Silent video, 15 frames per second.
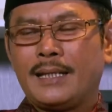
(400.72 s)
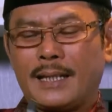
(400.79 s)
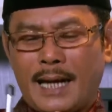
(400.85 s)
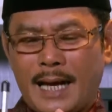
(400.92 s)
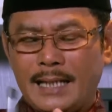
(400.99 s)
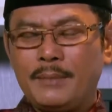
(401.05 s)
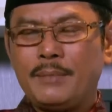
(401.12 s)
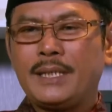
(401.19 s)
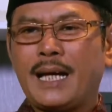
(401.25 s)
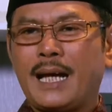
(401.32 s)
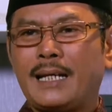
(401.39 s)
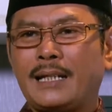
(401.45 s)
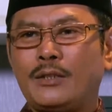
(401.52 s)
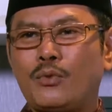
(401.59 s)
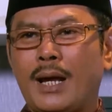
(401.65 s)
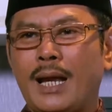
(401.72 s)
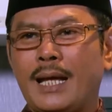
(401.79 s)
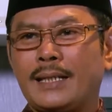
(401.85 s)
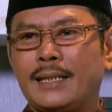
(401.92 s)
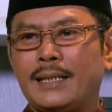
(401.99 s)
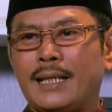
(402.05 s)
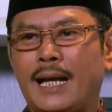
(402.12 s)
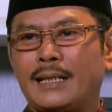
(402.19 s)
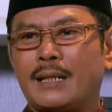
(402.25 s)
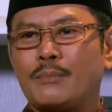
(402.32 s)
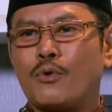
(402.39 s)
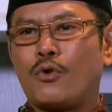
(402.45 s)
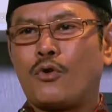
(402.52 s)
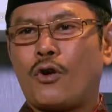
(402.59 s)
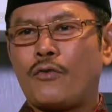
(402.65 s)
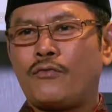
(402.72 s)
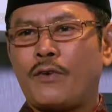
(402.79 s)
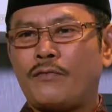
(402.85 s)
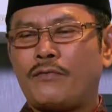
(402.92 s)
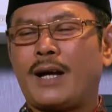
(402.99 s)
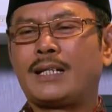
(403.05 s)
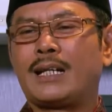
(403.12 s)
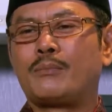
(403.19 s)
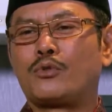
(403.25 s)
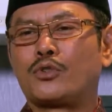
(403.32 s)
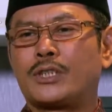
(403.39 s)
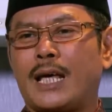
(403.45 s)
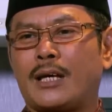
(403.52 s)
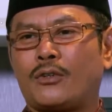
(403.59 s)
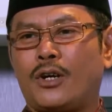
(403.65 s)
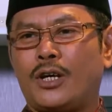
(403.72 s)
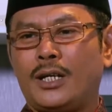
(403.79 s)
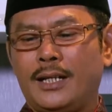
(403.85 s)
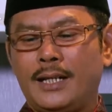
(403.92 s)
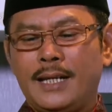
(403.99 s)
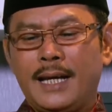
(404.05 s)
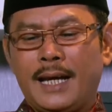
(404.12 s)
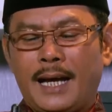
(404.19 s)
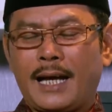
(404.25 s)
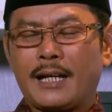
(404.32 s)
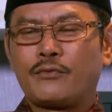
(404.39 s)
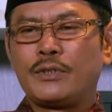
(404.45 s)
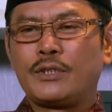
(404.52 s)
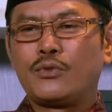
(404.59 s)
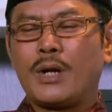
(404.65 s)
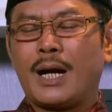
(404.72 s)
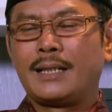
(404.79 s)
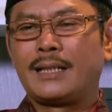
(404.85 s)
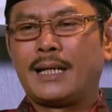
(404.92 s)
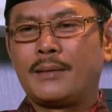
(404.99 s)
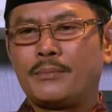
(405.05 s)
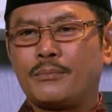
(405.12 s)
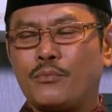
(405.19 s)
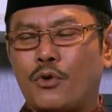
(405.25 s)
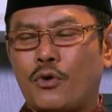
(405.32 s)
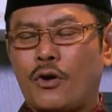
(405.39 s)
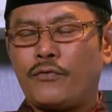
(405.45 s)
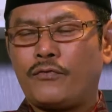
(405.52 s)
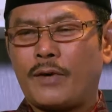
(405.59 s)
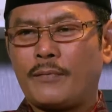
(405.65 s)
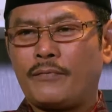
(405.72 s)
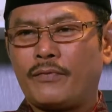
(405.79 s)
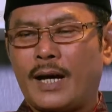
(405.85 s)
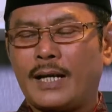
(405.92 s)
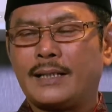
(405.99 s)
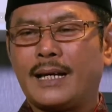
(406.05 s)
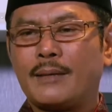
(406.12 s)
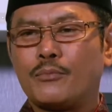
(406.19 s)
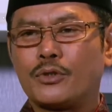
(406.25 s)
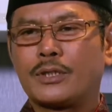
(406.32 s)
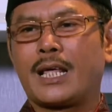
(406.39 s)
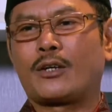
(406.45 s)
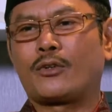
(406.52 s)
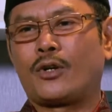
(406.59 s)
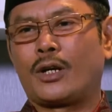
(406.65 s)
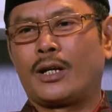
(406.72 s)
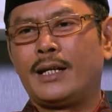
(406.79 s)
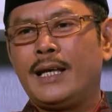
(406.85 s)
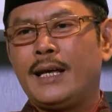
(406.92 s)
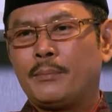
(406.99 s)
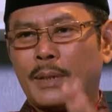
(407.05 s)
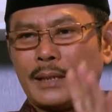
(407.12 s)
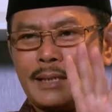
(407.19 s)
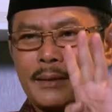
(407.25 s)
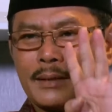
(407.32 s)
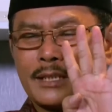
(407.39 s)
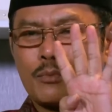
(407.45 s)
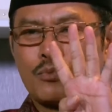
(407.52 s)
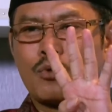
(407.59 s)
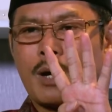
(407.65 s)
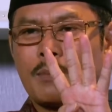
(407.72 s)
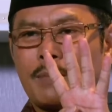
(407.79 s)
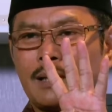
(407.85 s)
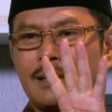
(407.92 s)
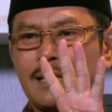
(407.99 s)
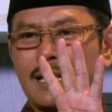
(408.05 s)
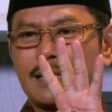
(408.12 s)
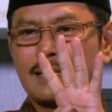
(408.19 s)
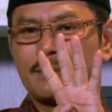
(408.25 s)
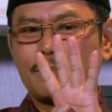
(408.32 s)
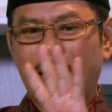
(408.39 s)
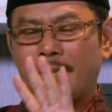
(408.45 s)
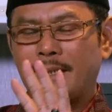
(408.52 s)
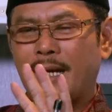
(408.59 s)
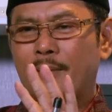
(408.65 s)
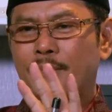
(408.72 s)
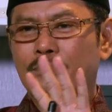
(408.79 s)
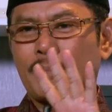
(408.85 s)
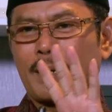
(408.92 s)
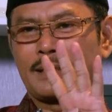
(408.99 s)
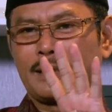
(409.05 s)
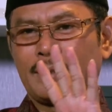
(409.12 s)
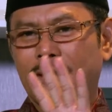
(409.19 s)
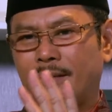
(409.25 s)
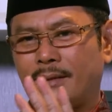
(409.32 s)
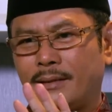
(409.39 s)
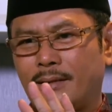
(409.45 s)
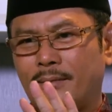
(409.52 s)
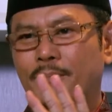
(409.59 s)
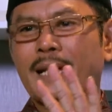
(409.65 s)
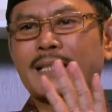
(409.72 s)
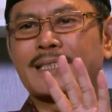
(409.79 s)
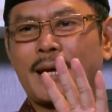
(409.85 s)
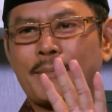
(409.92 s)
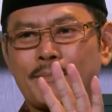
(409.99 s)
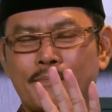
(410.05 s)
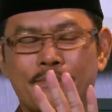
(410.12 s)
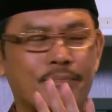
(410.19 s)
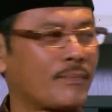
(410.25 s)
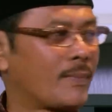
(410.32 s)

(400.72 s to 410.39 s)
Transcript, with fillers: Kaliminya ada dua lagi, ada mukhafaf, ada musakol, harfi juga ada mukhafaf, ada musakol. Berarti semua mad lazim ada empat macam.